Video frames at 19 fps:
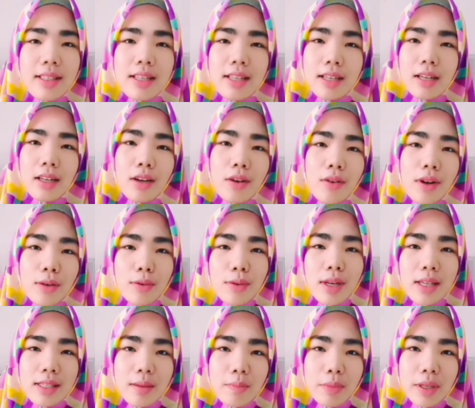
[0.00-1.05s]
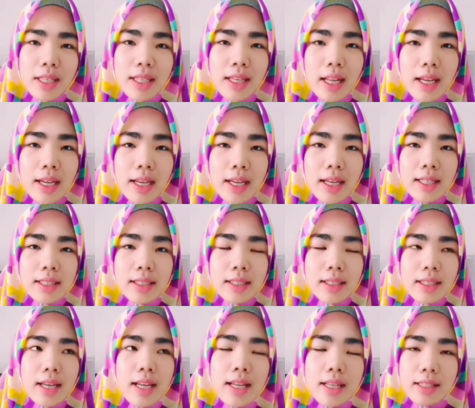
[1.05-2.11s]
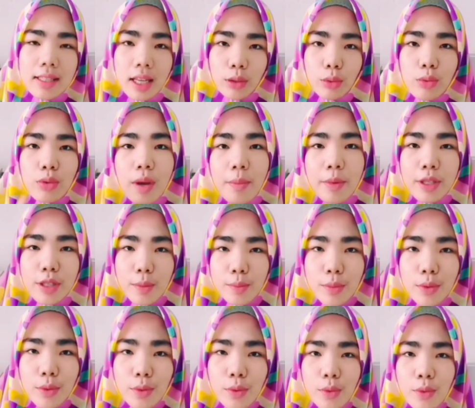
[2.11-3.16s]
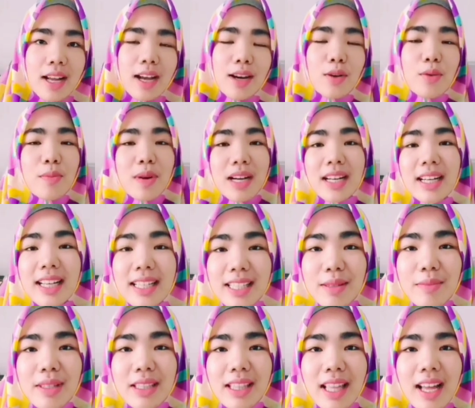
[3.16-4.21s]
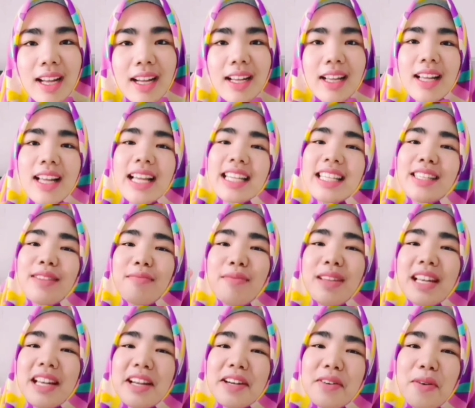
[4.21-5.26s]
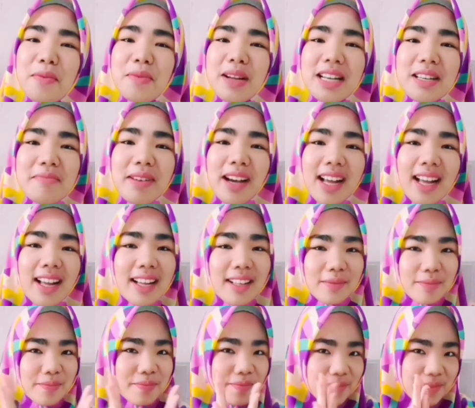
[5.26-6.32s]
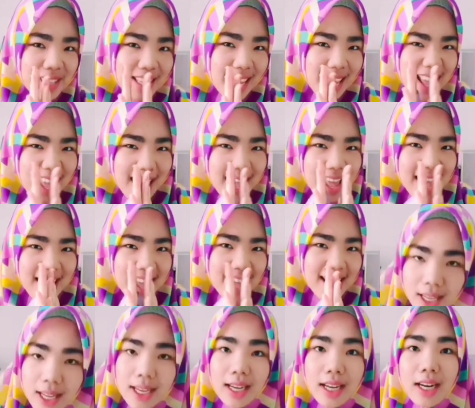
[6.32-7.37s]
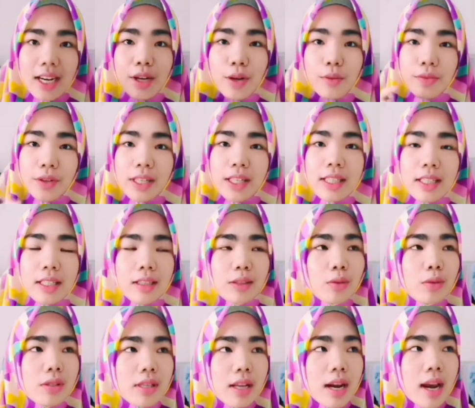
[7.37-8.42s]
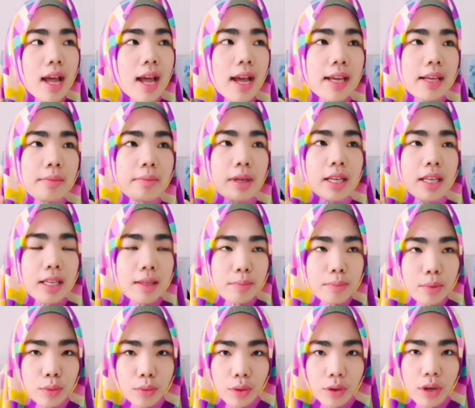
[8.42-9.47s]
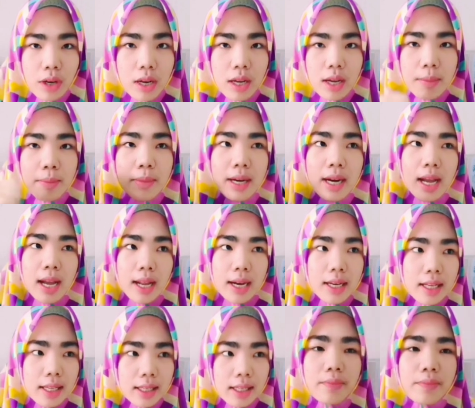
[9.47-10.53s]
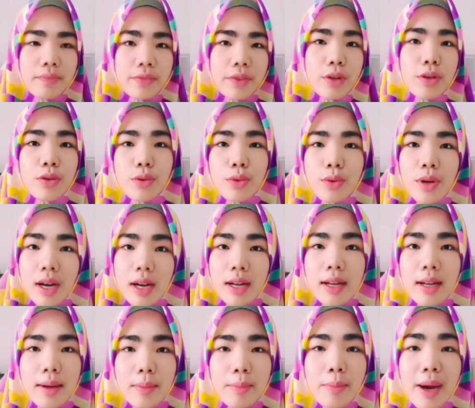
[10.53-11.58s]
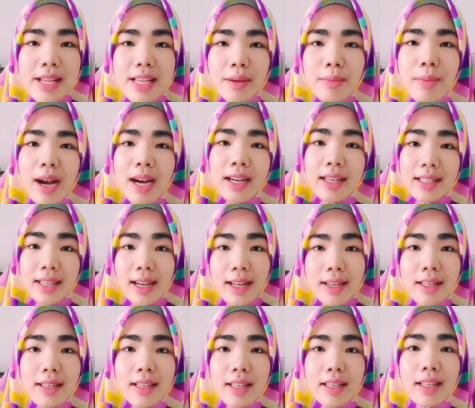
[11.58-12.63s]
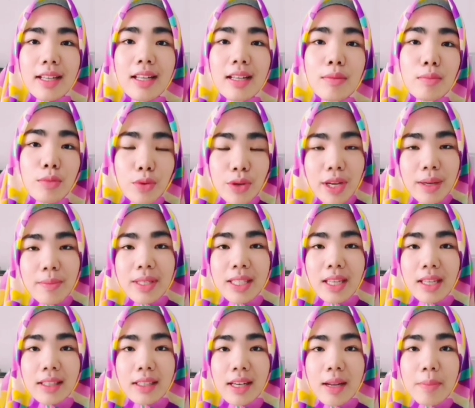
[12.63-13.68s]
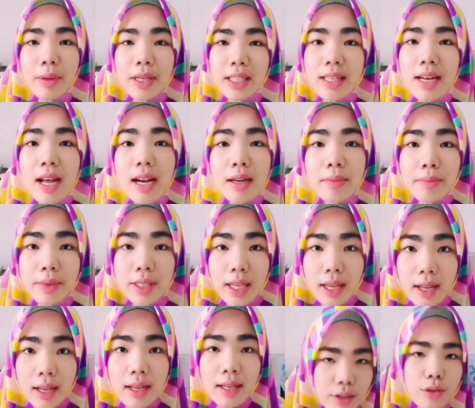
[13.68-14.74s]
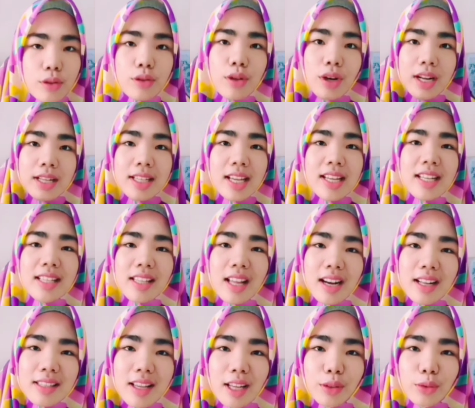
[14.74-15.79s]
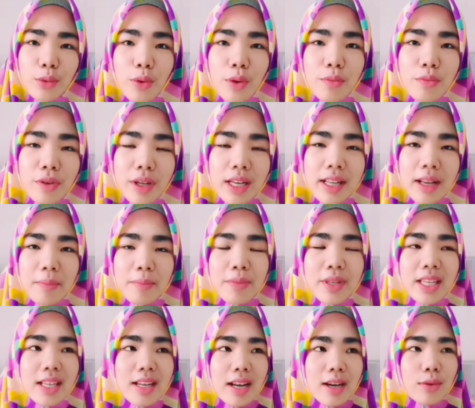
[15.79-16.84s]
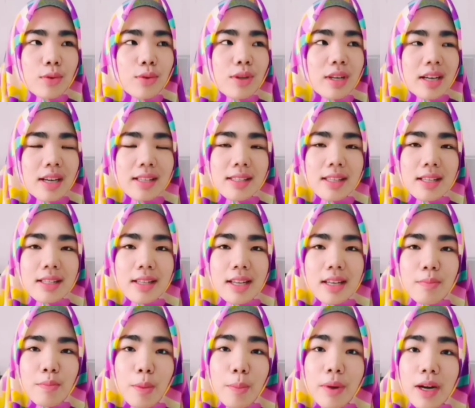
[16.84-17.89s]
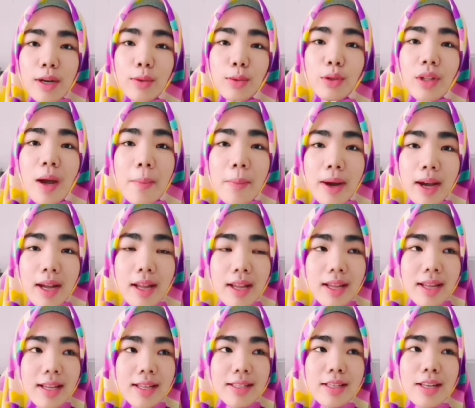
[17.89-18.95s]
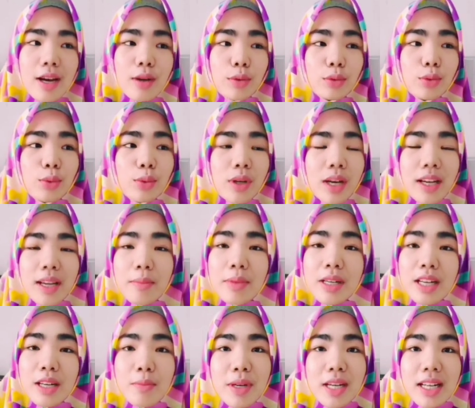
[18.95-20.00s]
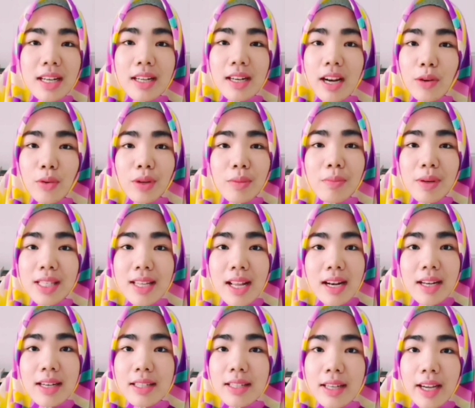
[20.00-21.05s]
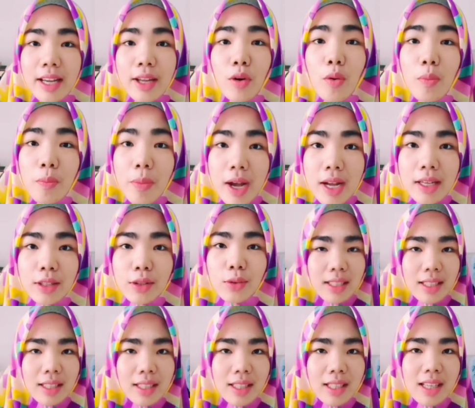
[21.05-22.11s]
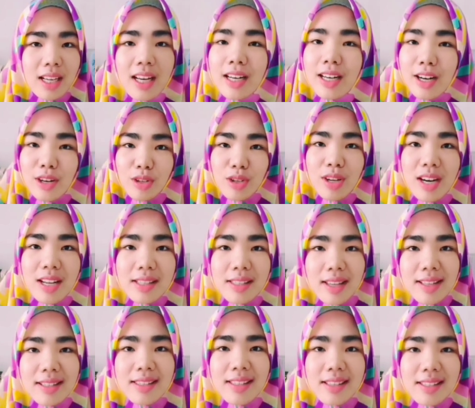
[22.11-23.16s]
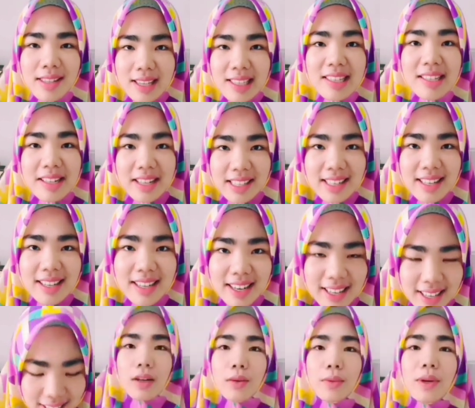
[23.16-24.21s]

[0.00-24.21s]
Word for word: Jadi kalau aku ngasih penilaian dari 1 sampai 10, aku bakal ngasih bintang 9,5. Karena novel ini tuh selain menghibur, menarik, Terus juga banyak banget kan ilmu yang bisa kita dapat di dalamnya. Jujur aja ini salah satu novel yang bikin aku ngerasa jadi pemeran utama. Jadi aku tuh kayak bener-bener ngelakuin perjalanan ke Eropa gitu. Kalian harus ngerasain sensasinya sendiri.